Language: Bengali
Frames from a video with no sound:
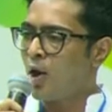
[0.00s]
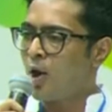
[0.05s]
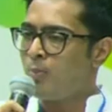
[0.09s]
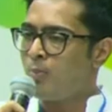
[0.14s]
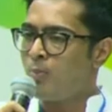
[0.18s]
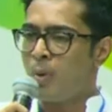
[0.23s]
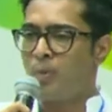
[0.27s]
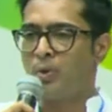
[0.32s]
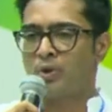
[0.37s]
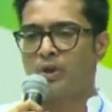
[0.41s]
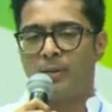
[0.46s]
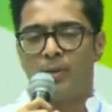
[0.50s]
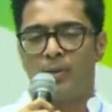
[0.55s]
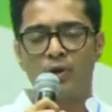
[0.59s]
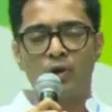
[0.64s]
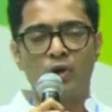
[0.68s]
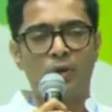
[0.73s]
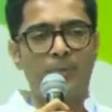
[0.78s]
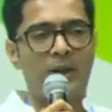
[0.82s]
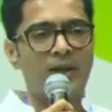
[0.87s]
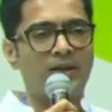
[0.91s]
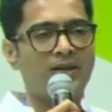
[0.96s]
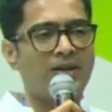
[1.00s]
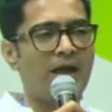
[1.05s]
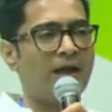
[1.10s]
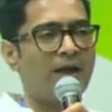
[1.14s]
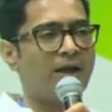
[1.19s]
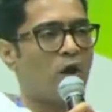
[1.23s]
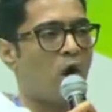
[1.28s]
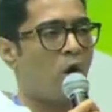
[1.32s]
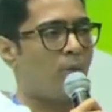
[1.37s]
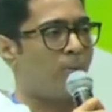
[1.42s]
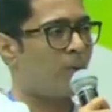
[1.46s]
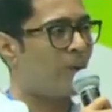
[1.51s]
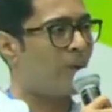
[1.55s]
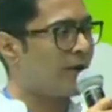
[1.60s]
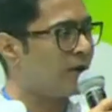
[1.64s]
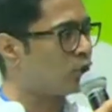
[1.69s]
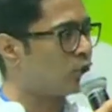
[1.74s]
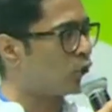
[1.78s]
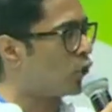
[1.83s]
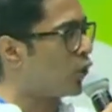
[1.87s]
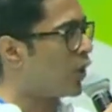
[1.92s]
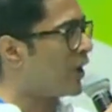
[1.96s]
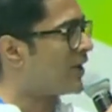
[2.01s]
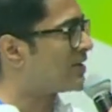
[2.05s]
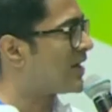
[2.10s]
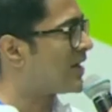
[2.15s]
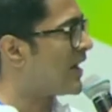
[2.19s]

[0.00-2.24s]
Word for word: মমতা বন্দ্যোপাধ্যায়কে অপমানিত করেছে